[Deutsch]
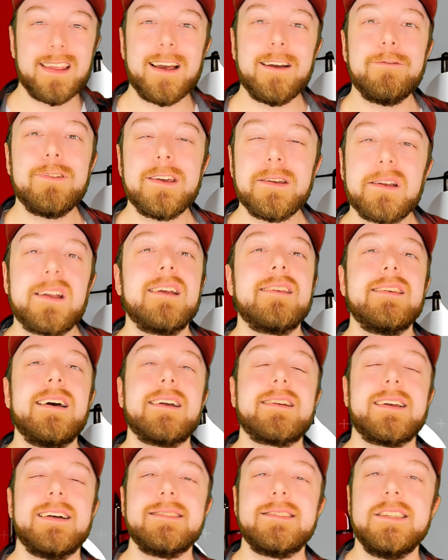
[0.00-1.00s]
Ja, wie
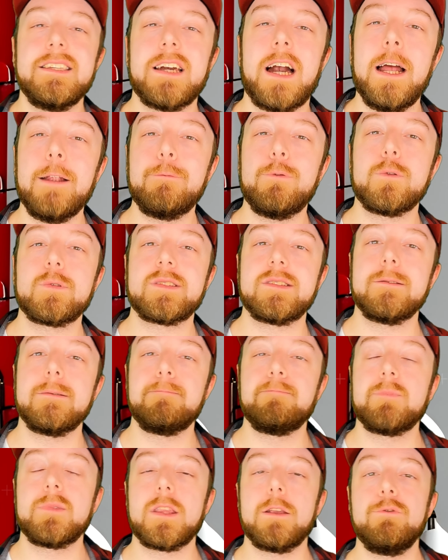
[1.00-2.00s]
gesagt, kannst du dich
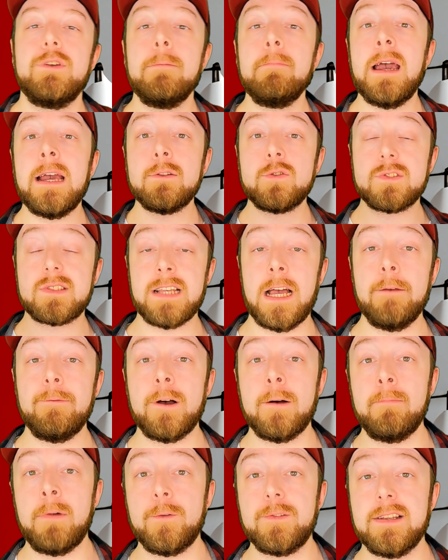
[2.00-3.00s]
reinfuchsen. Wir melden uns
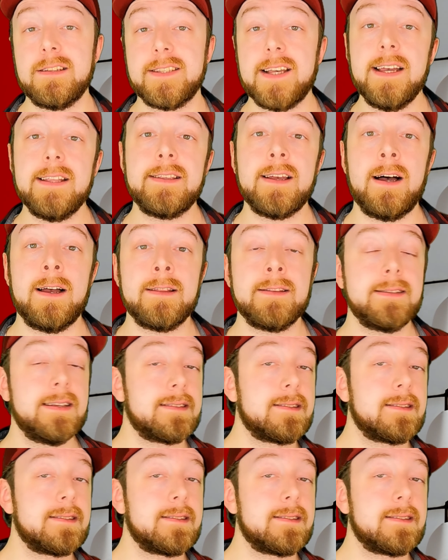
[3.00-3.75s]
einfach mal auf der Seite an.